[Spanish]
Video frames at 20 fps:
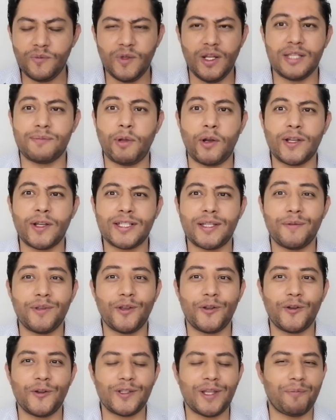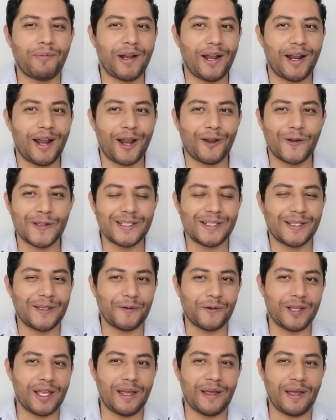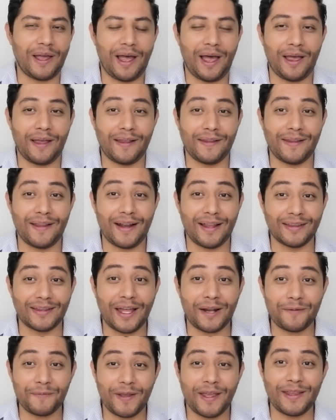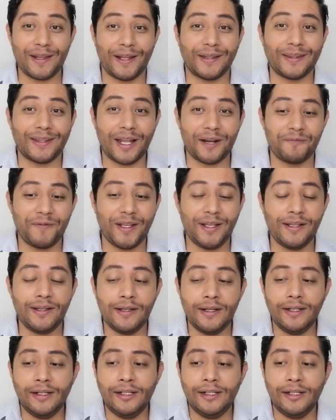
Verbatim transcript: Espero que este video no sea para largo, así que voy a adelantarme, adelantarme.